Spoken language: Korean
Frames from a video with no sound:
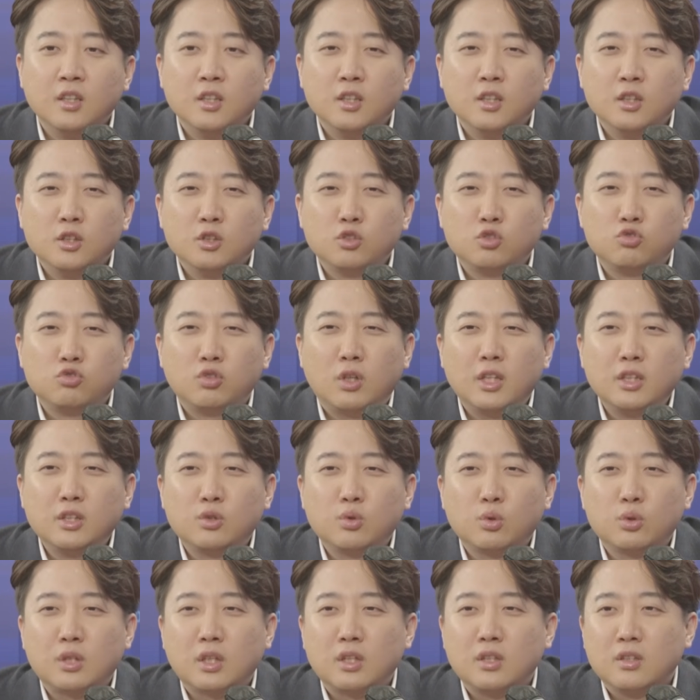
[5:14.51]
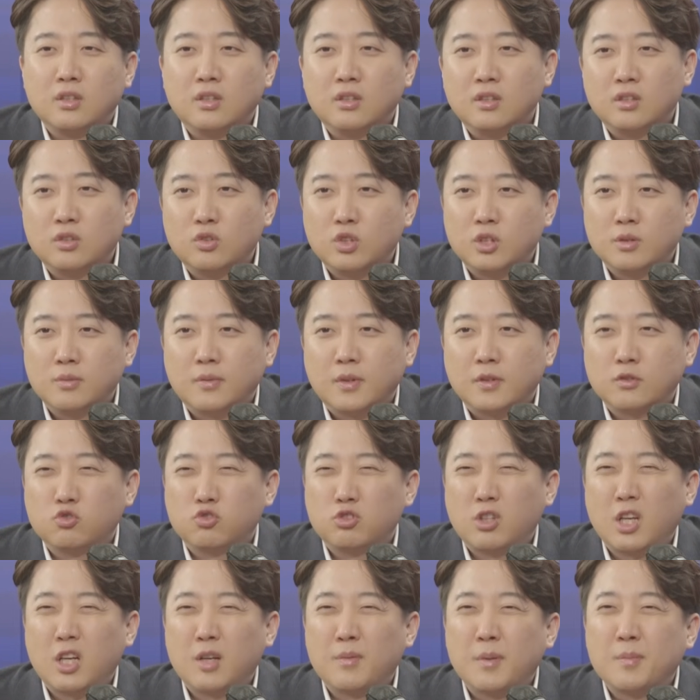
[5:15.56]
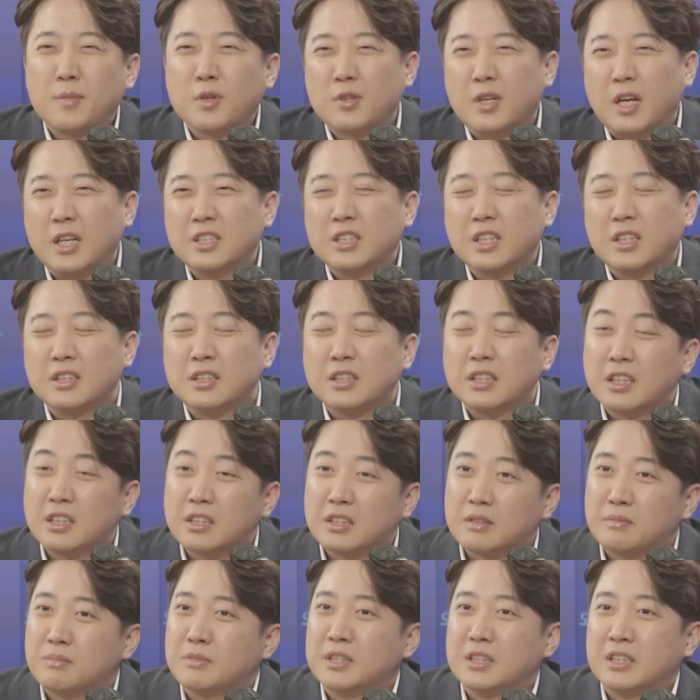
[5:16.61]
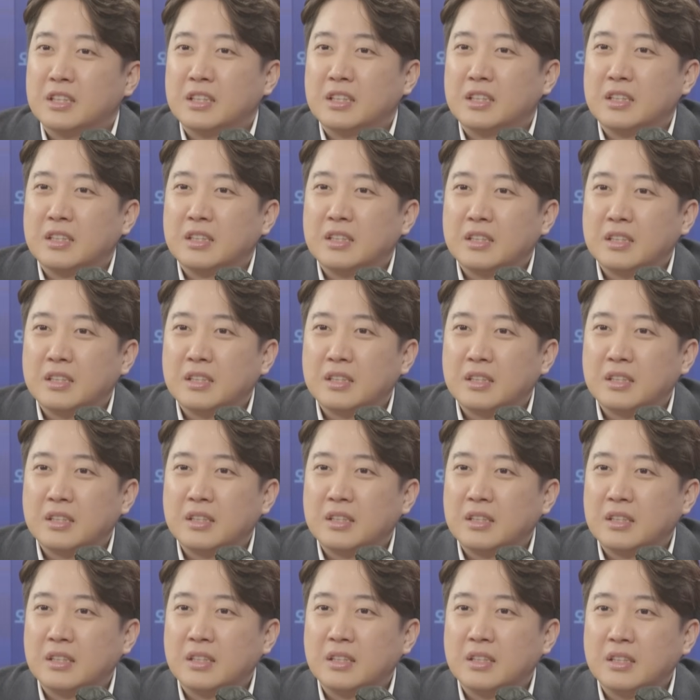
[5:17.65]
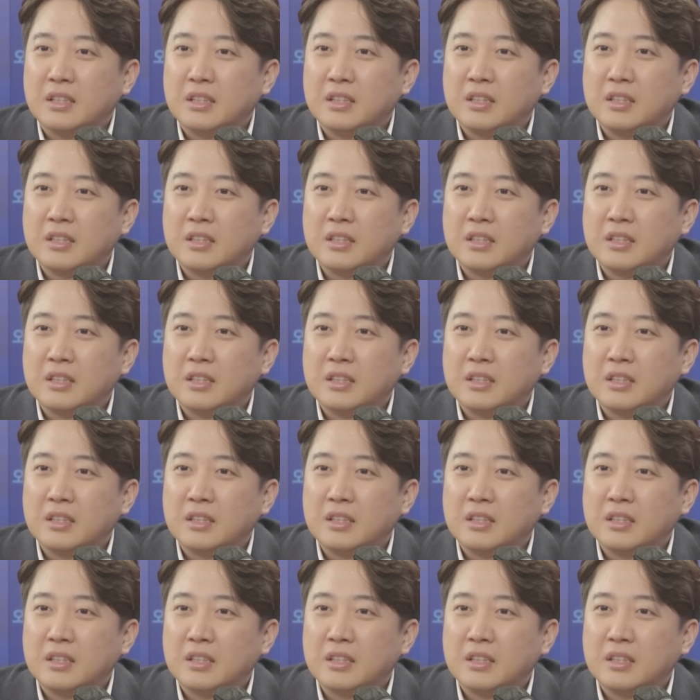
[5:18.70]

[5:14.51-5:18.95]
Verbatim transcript: 수완이 좋다는 거는 뒤집어 말하 수단과 방법을 가리지 않는다는 겁니다. 음. 네.